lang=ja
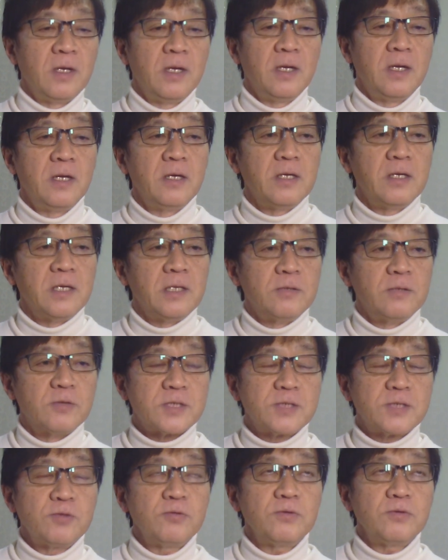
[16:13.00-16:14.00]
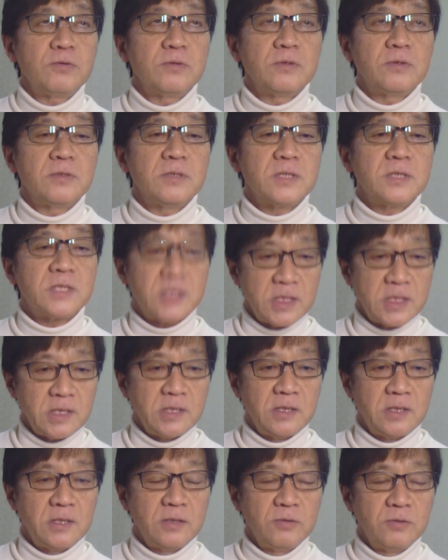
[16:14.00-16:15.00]
えー、能代市、
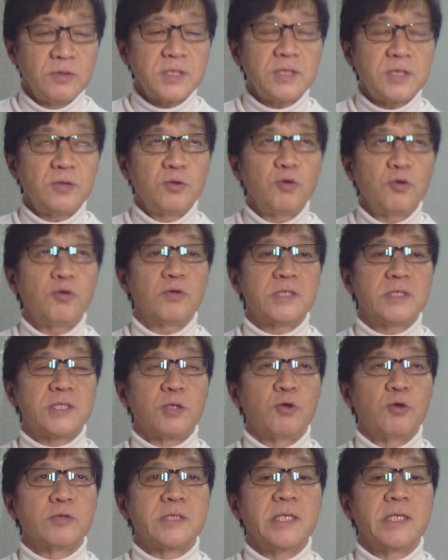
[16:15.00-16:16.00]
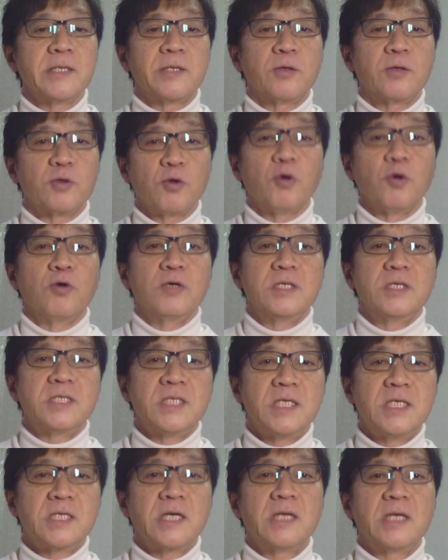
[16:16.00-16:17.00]
能代の市長選挙と地
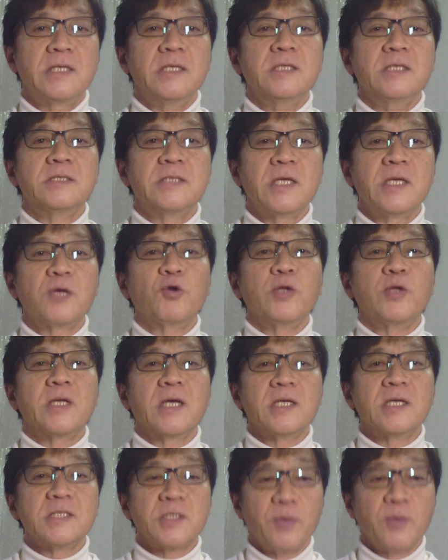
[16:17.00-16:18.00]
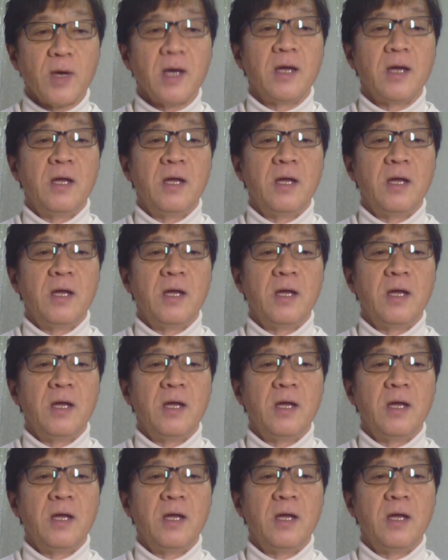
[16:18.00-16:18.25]
域会議員選挙に関しては、